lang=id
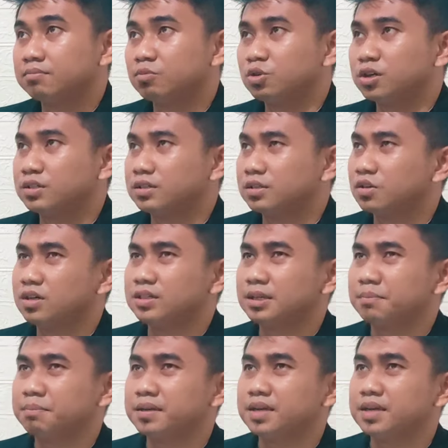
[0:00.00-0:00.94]
bukan
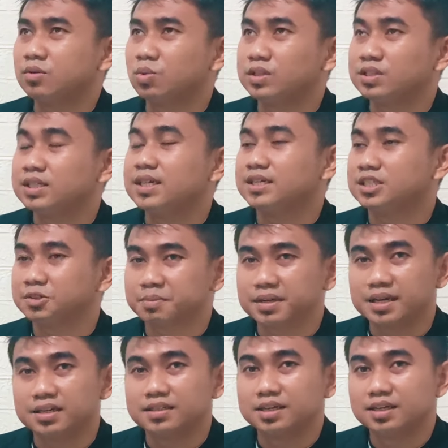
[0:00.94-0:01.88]
tapi nak wasiat
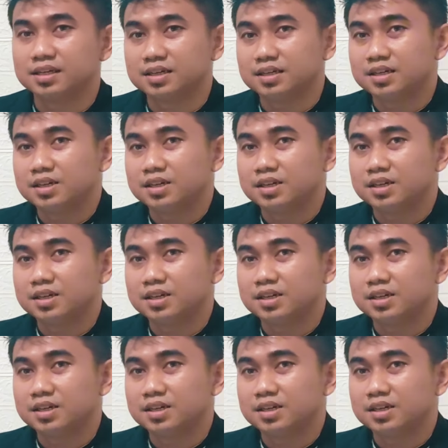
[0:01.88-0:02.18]
sebenarnya